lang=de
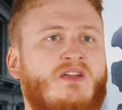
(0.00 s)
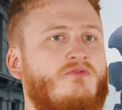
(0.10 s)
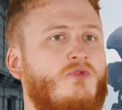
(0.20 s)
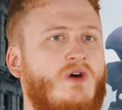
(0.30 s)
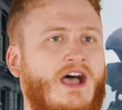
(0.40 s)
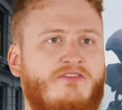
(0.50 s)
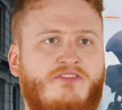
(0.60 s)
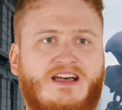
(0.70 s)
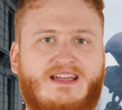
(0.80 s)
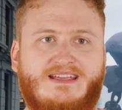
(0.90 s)
wo
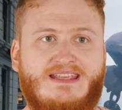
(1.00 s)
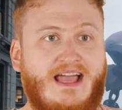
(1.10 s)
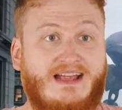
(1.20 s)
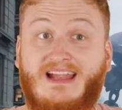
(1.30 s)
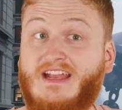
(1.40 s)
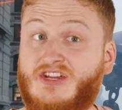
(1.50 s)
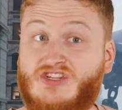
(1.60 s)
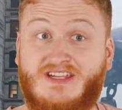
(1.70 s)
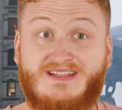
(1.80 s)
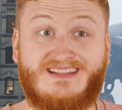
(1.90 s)
einfach ja, kleine
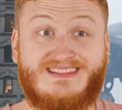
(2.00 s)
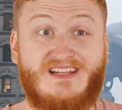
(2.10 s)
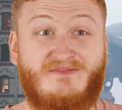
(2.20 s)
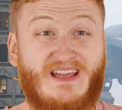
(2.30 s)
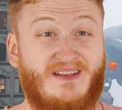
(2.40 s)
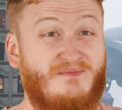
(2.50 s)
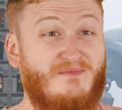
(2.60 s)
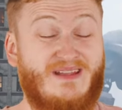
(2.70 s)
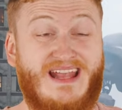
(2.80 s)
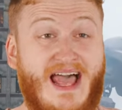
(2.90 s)
Geschichten erzählt werden
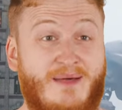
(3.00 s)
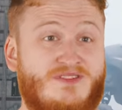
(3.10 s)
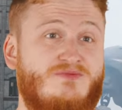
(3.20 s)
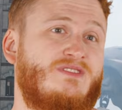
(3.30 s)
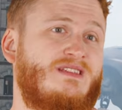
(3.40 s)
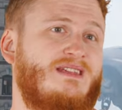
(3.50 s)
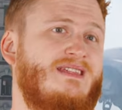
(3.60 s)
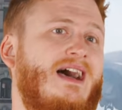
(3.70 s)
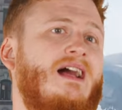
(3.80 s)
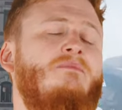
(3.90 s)
mit absolut
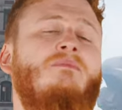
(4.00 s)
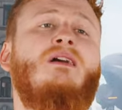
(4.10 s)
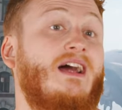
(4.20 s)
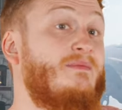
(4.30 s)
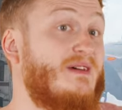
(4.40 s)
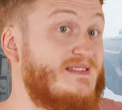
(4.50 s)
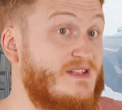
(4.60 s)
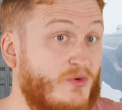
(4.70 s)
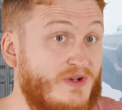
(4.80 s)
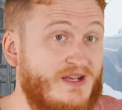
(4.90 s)
genialen
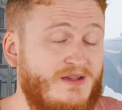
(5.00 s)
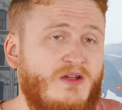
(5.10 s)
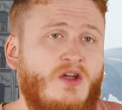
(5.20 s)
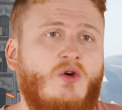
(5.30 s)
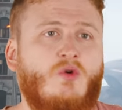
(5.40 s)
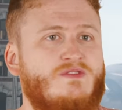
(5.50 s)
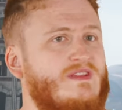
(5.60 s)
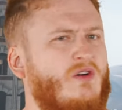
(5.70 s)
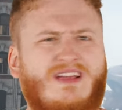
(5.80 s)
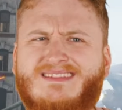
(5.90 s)
Animationen und
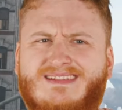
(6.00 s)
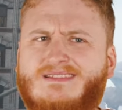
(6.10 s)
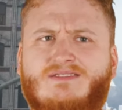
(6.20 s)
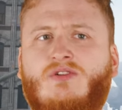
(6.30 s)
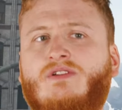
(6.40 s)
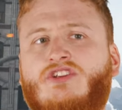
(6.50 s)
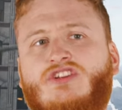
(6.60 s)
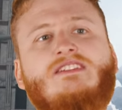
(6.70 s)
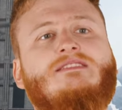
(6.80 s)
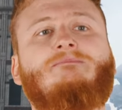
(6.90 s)
auch ganz, ganz tollen
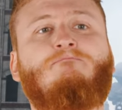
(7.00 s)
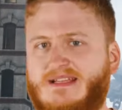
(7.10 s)
Geschichten.